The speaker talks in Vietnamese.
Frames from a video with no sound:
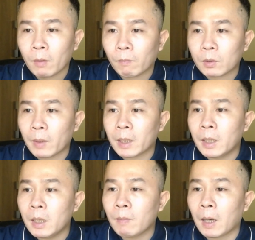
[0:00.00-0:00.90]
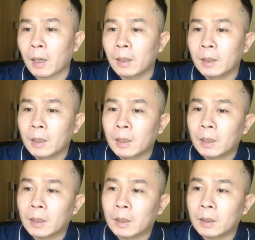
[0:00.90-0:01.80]
Và do vậy khi mà
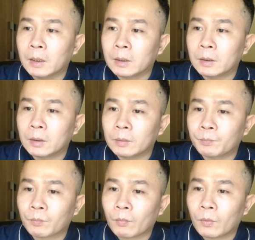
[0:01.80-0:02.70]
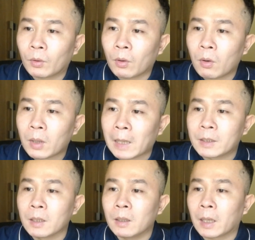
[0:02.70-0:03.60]
uh, nó cản
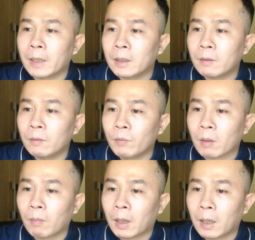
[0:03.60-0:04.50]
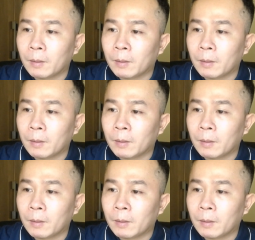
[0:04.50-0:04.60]
trở cái việc mà